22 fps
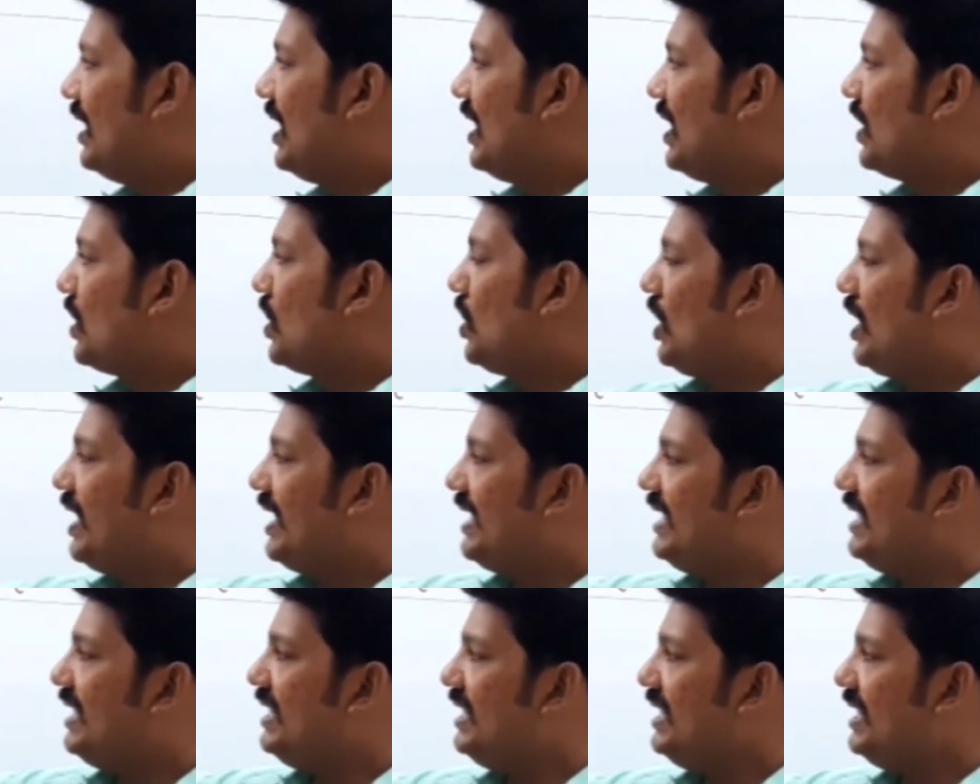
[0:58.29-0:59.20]
a
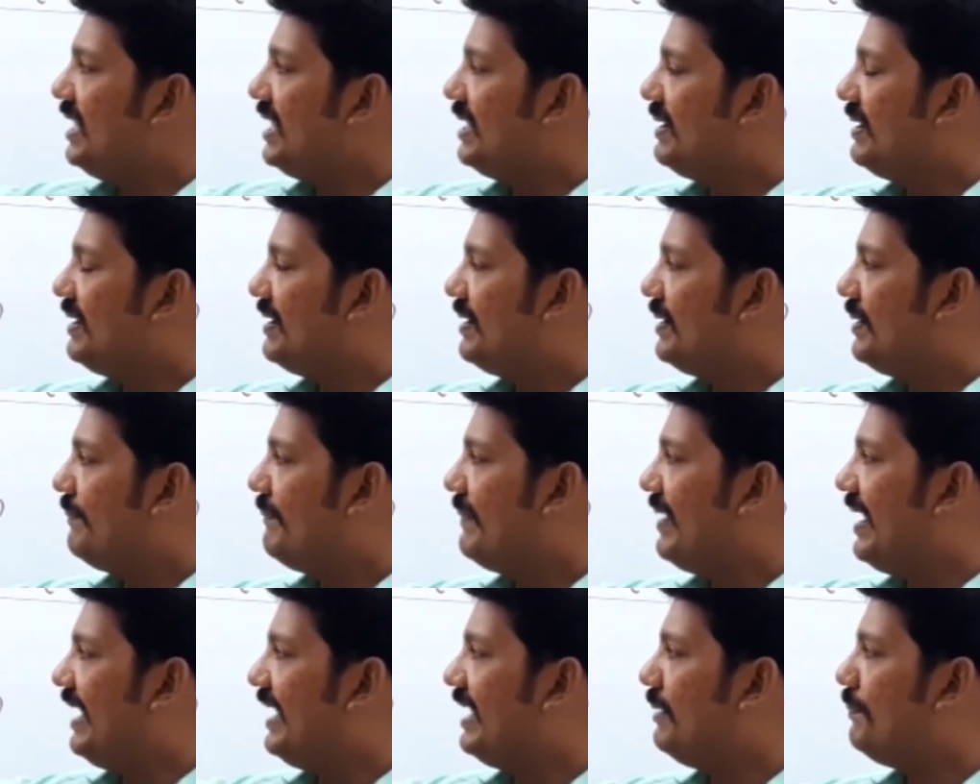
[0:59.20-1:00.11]
coil
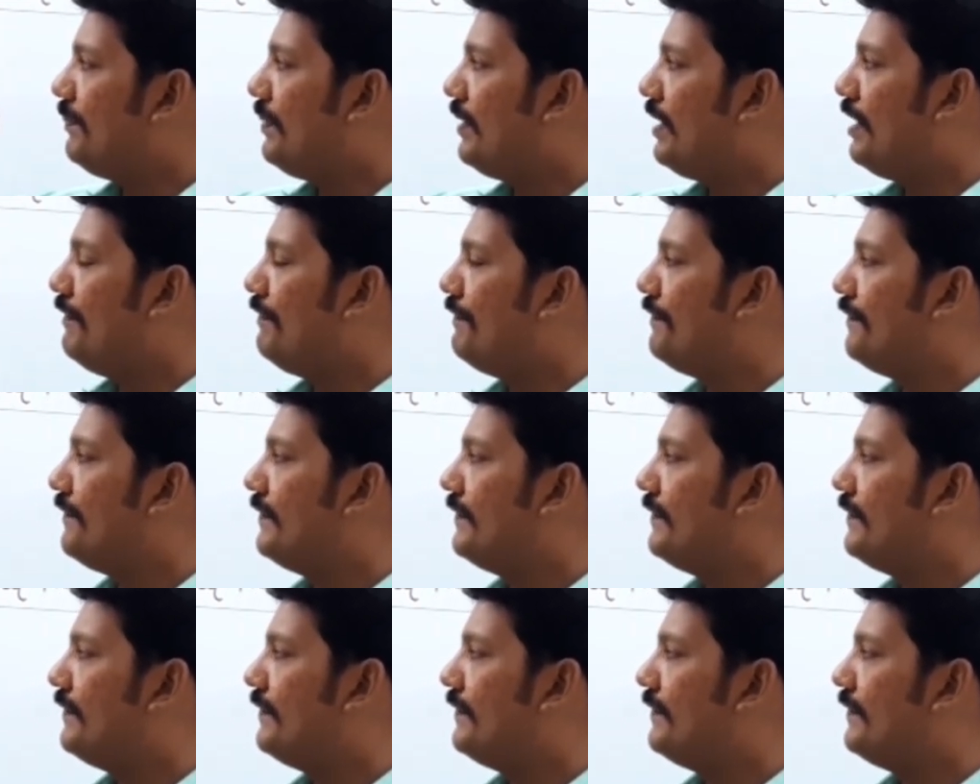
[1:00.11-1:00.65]
made up of